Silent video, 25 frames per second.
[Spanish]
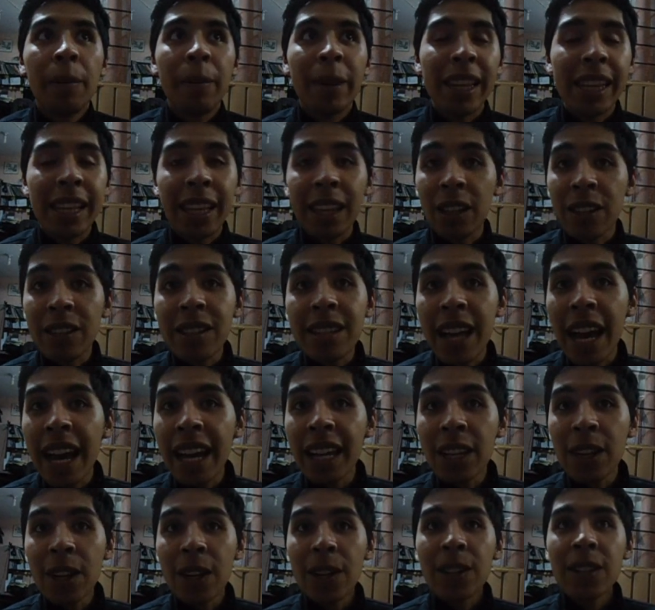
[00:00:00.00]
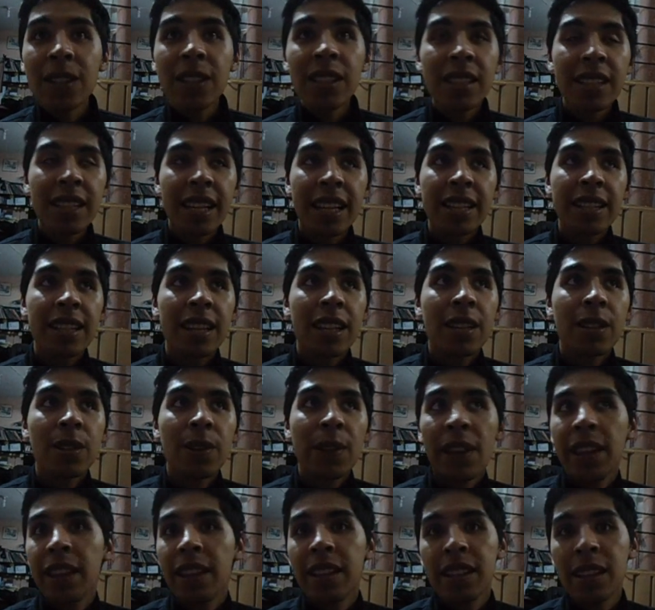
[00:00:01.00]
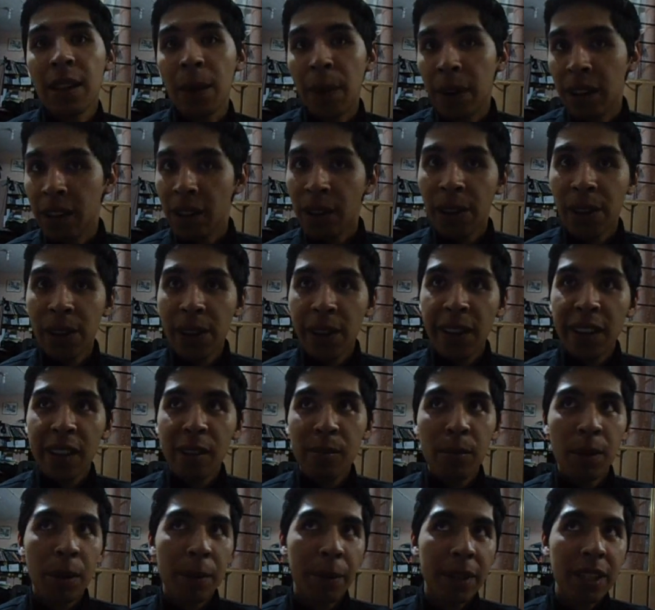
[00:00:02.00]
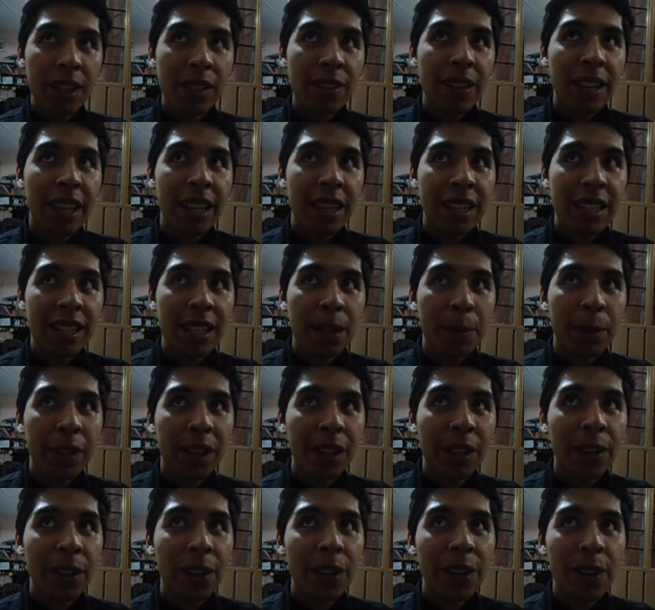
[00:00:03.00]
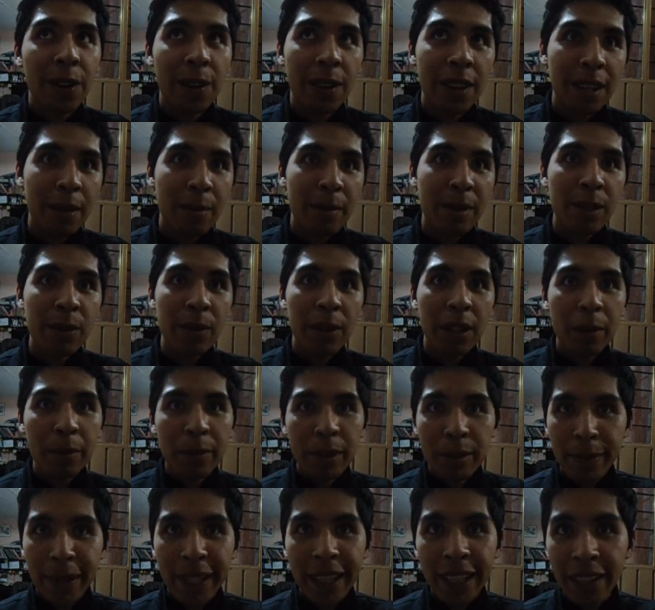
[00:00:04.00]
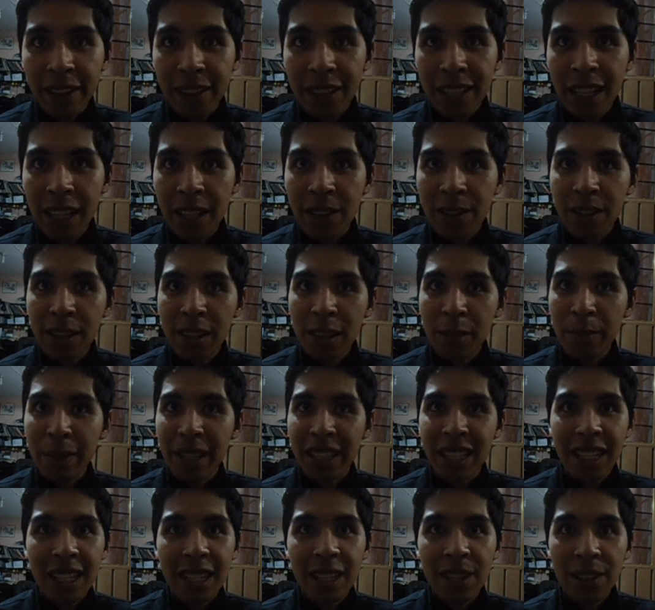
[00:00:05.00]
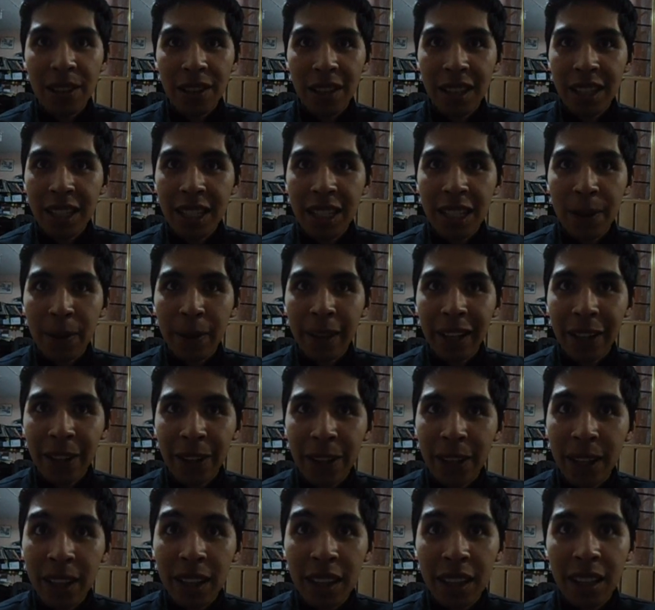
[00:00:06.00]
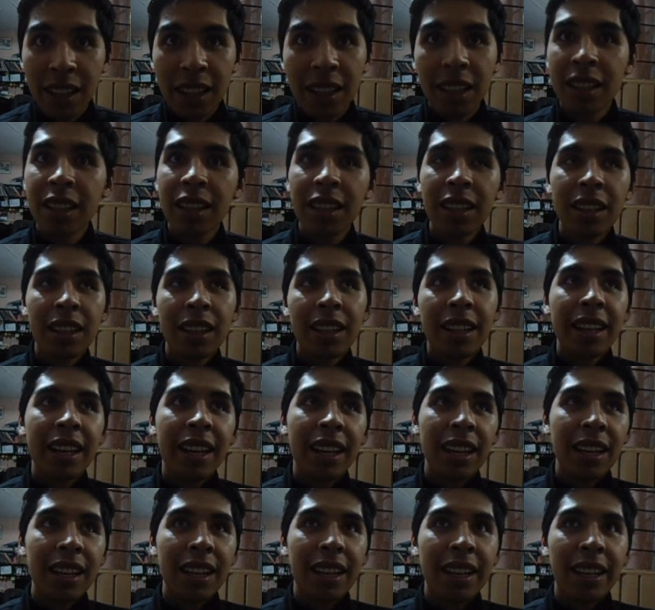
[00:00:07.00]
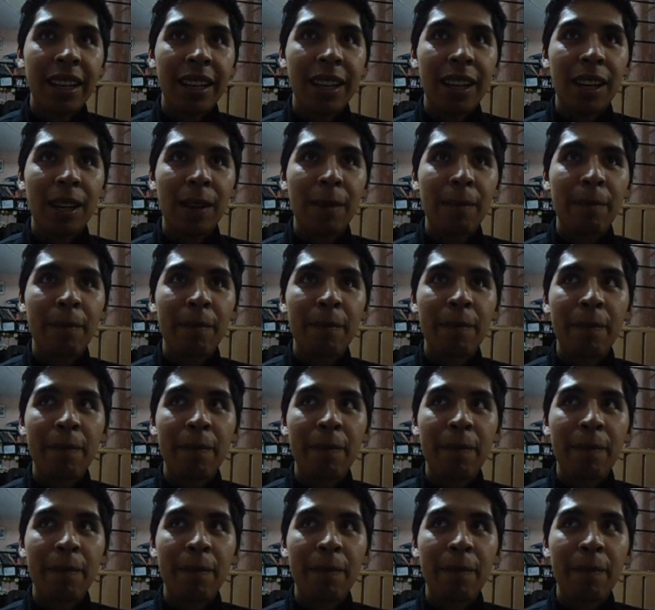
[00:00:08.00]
22 años, nací en Ciudad Nezahualcóyotl, vivo en Ciudad Nezahualcóyotl y mis últimos 22 años los pasé en Ciudad Nezahualcóyotl. Eh,